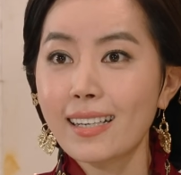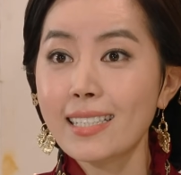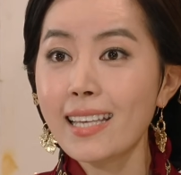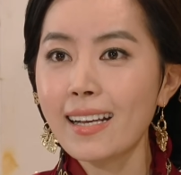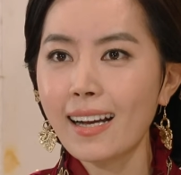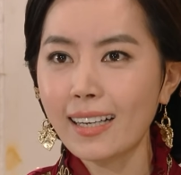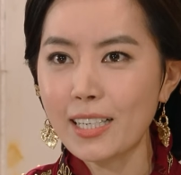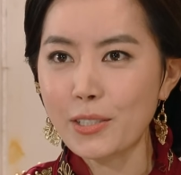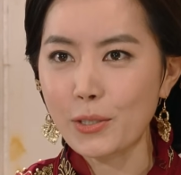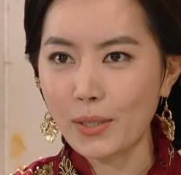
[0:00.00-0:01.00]

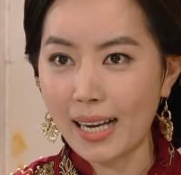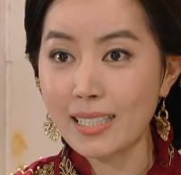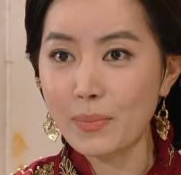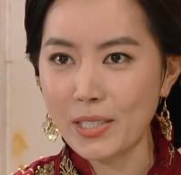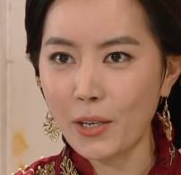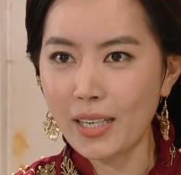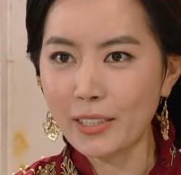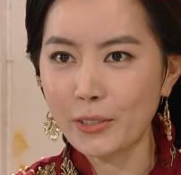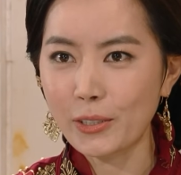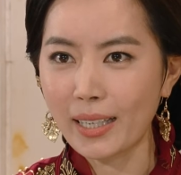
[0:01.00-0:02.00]
생각할수록 가슴이
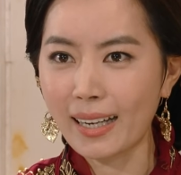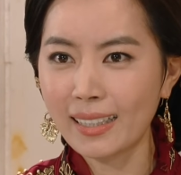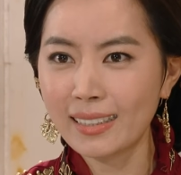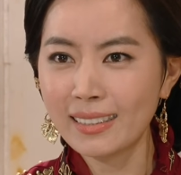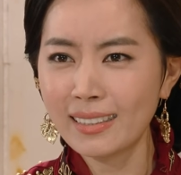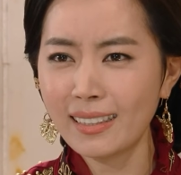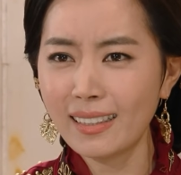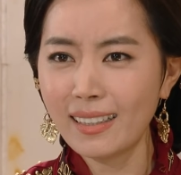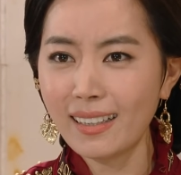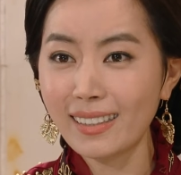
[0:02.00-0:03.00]
설레는구나.
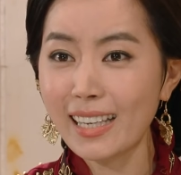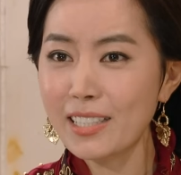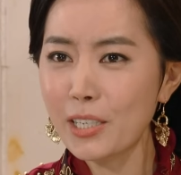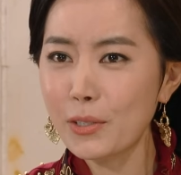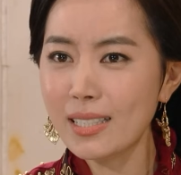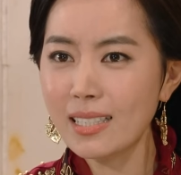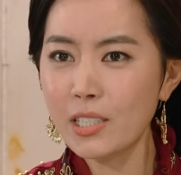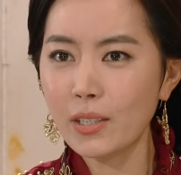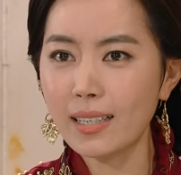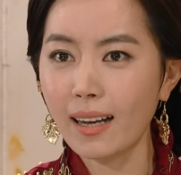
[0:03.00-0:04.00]
대체 우리
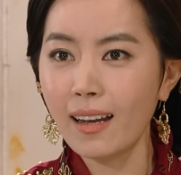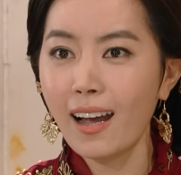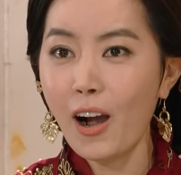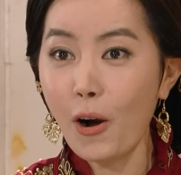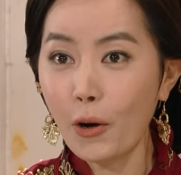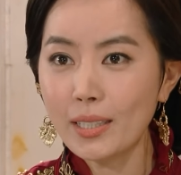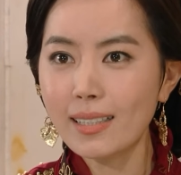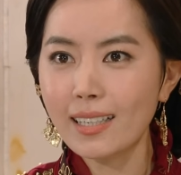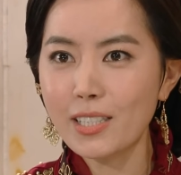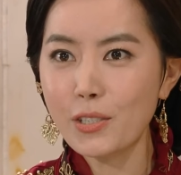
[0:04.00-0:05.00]
승적이가
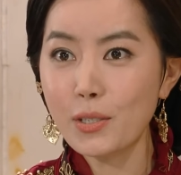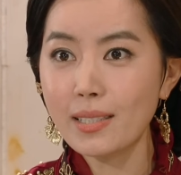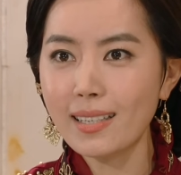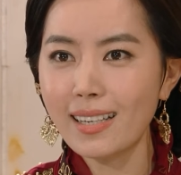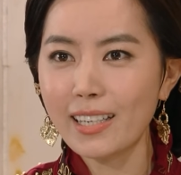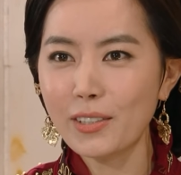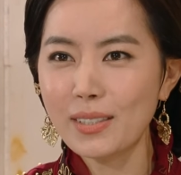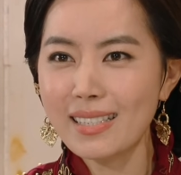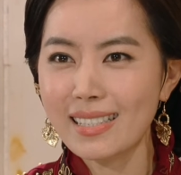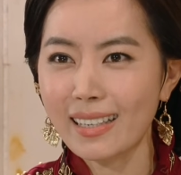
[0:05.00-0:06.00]
어디까지 출세를
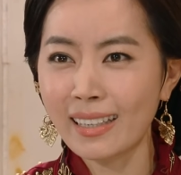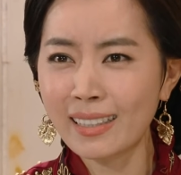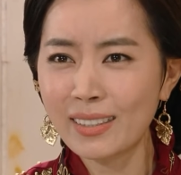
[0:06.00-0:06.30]
하려는지.